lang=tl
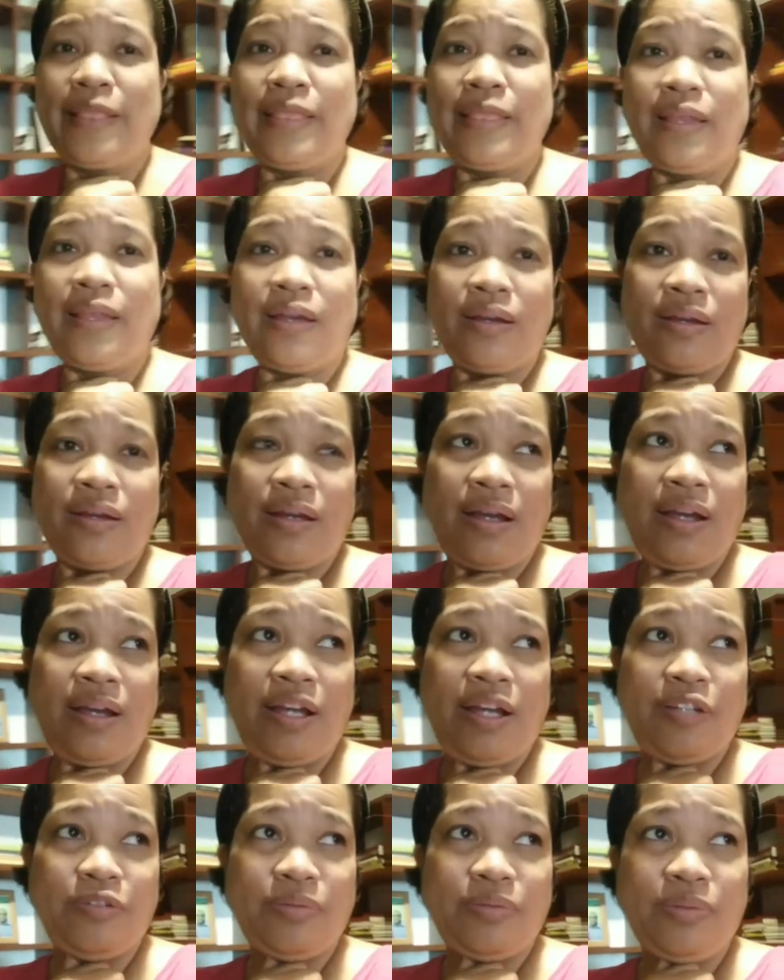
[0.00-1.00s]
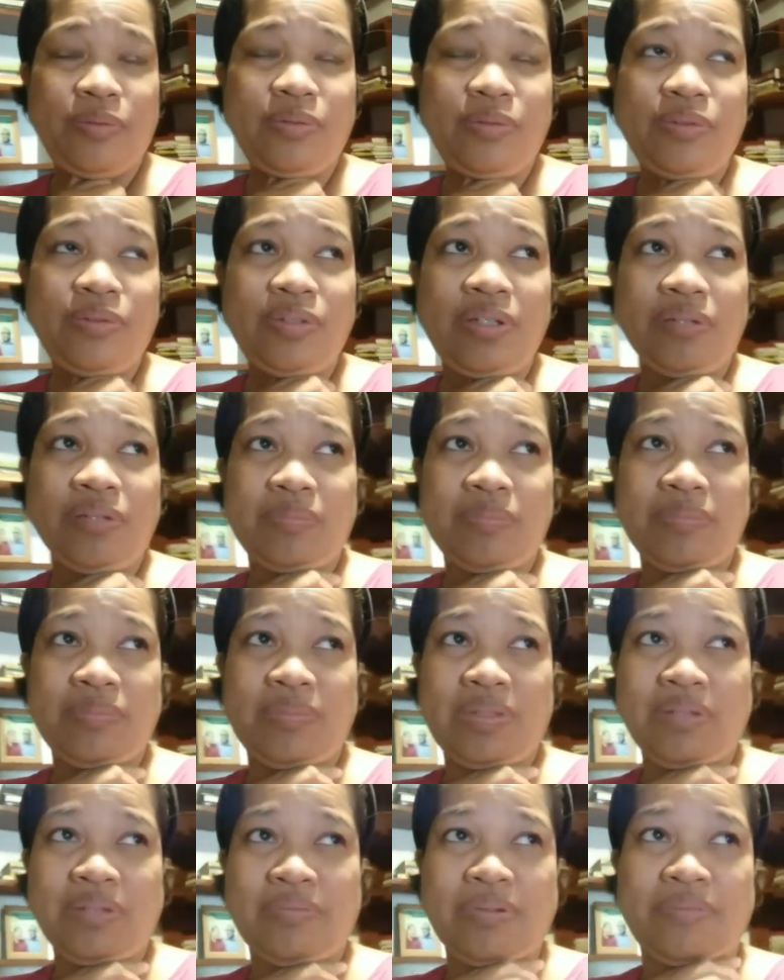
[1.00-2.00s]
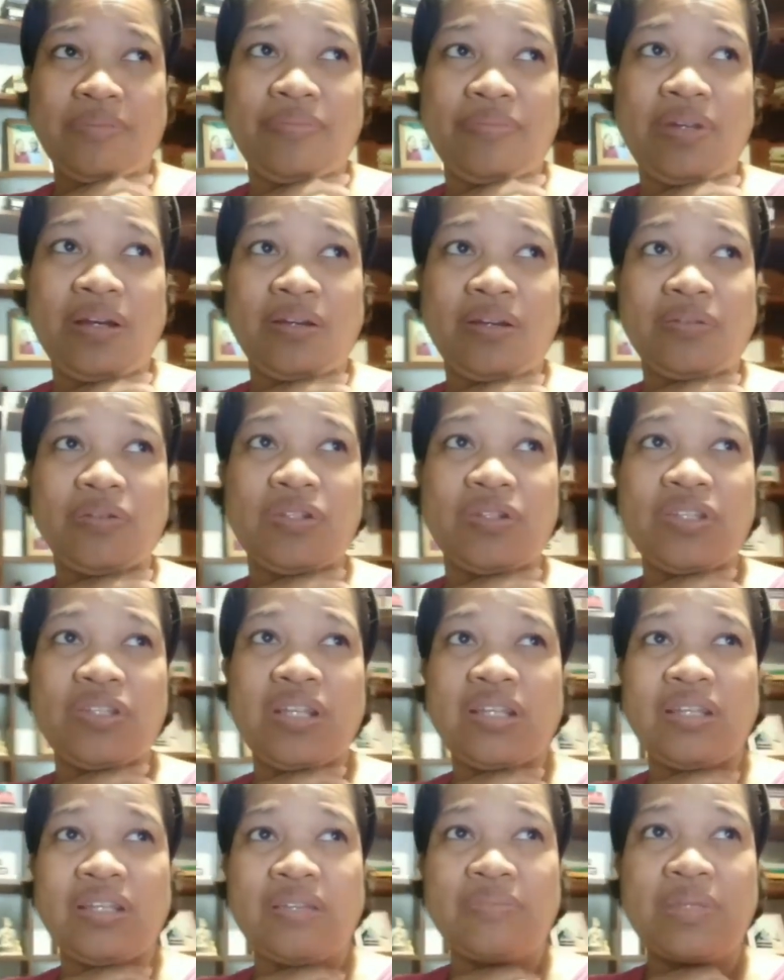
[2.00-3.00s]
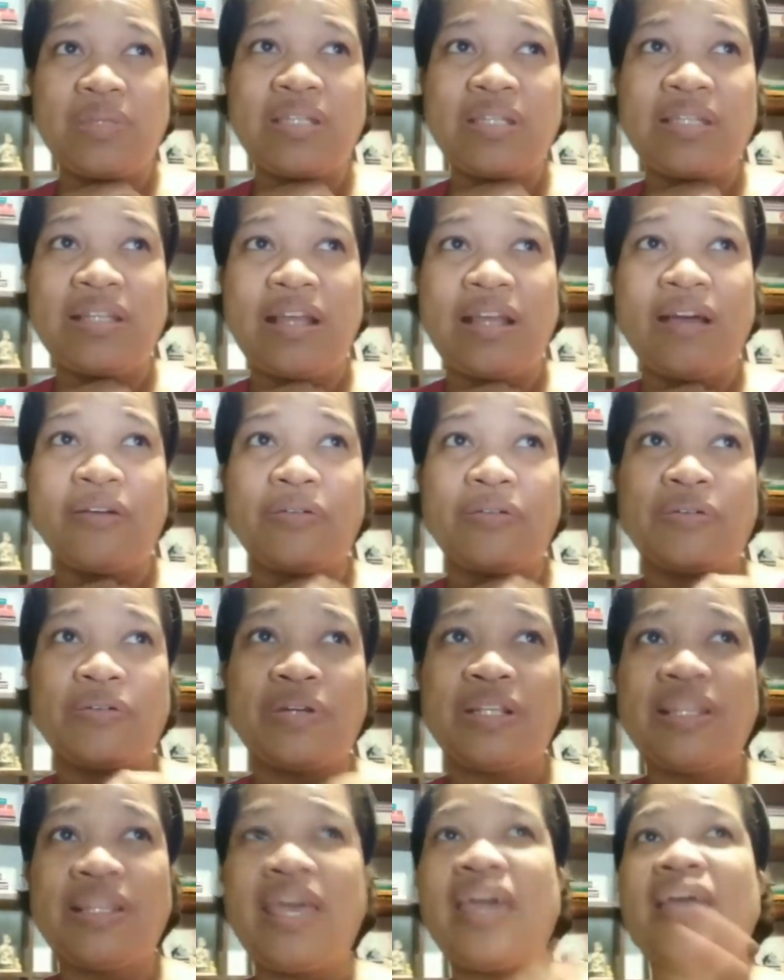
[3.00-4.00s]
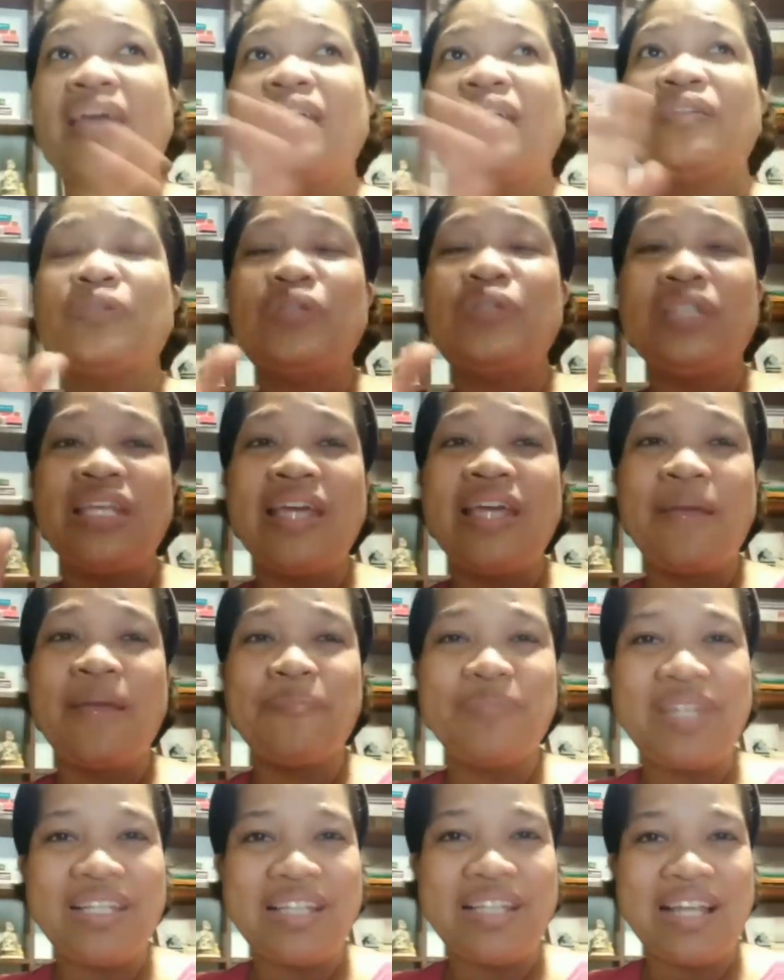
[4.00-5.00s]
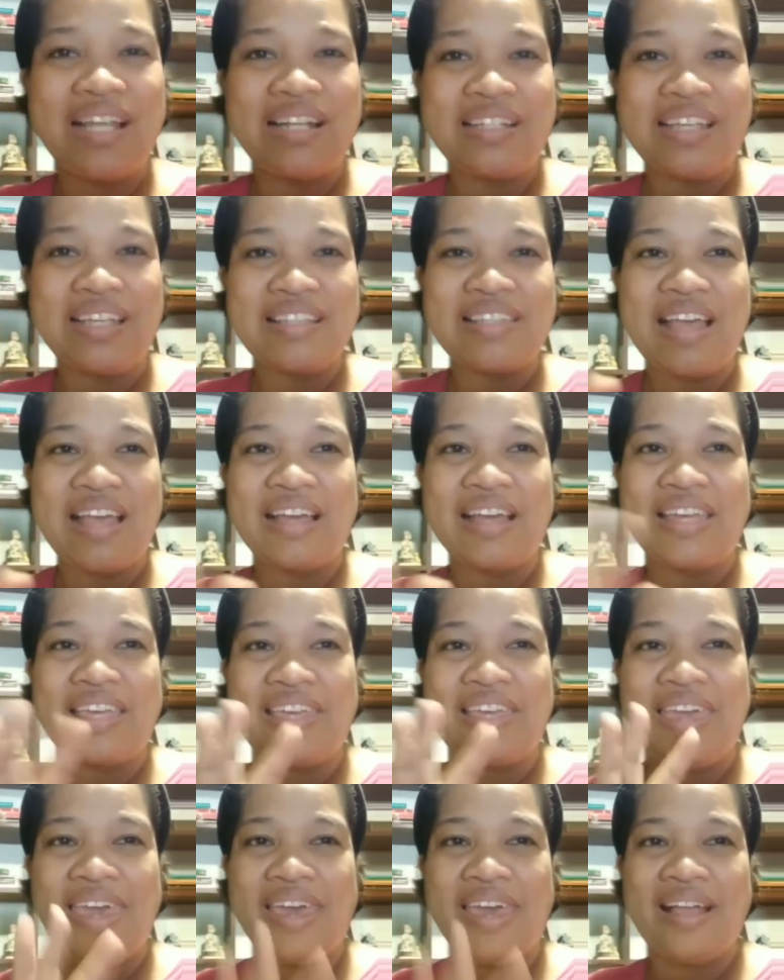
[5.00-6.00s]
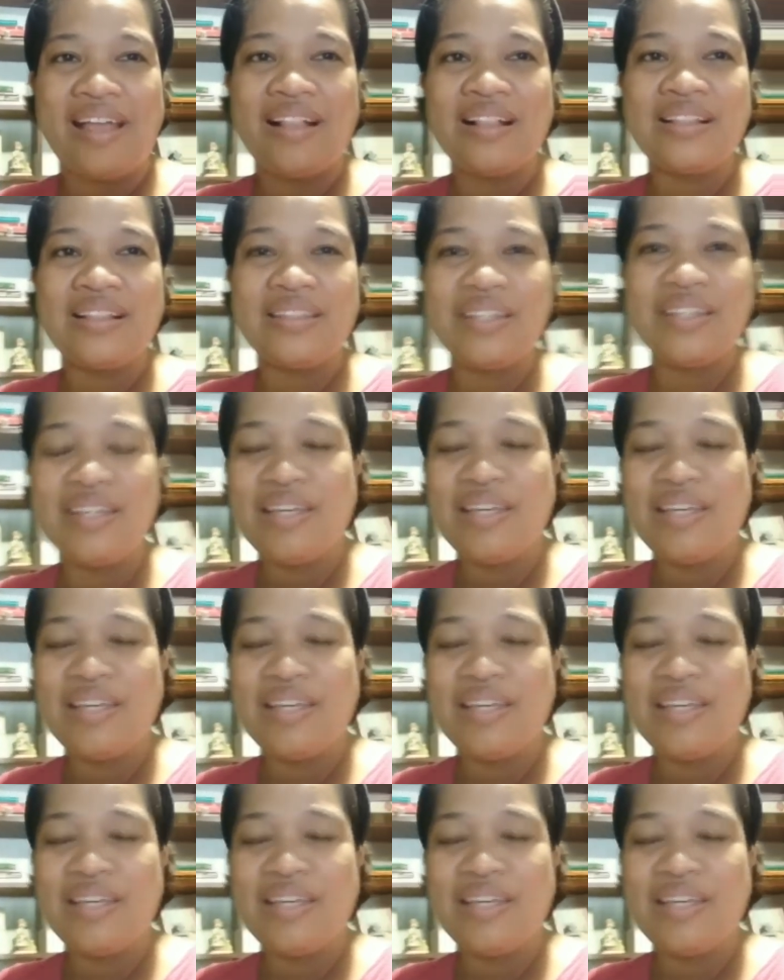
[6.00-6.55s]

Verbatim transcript: na uh, ano ko, na, na vlog ko kasi naging busy na ako. And then, kunting update lang din sa aking health.